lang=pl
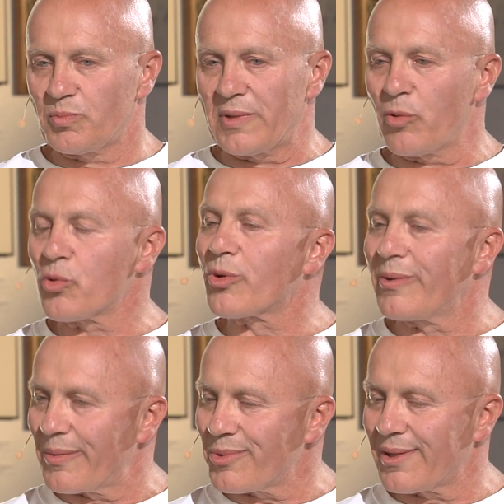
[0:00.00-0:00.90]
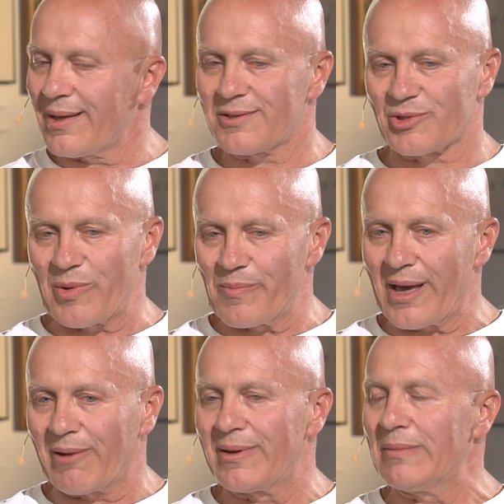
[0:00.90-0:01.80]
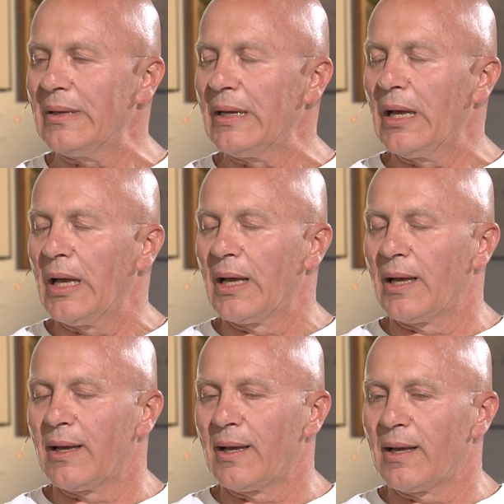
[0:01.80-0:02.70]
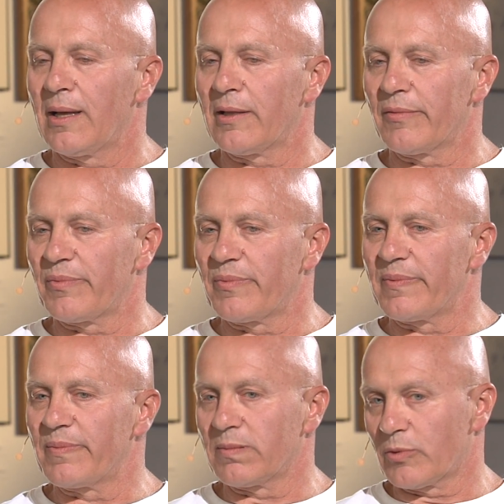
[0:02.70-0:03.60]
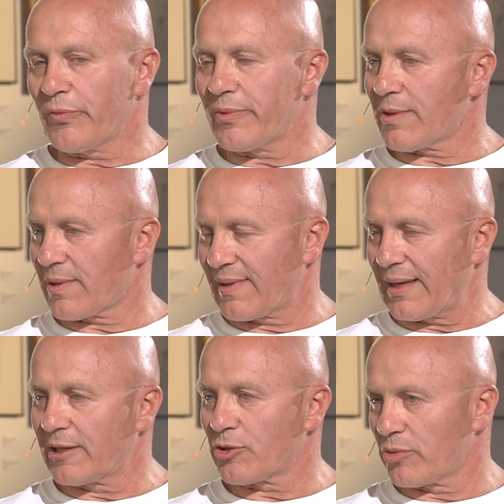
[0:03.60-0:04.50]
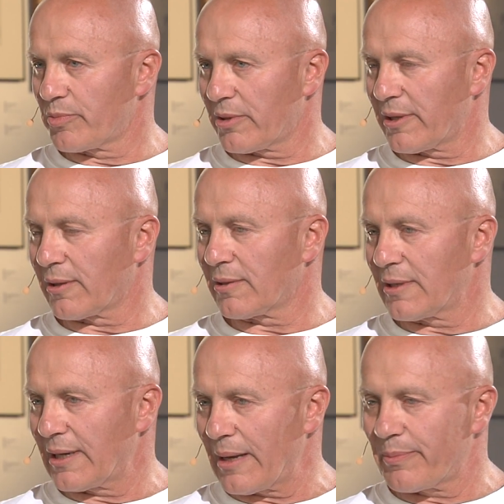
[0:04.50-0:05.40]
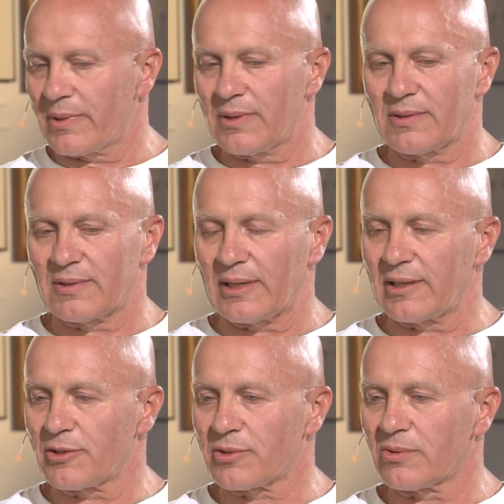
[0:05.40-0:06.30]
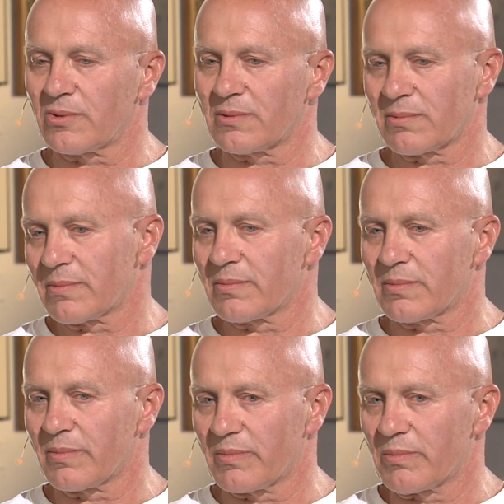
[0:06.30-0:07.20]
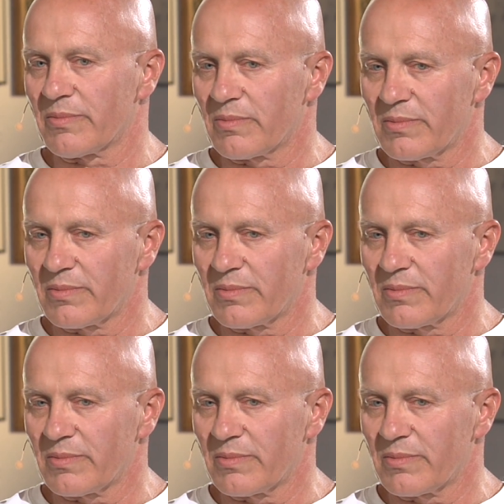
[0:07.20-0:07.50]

nauczyłem się, zgłębiałem e, również z zakresu bionergoterapii z zakresu mm,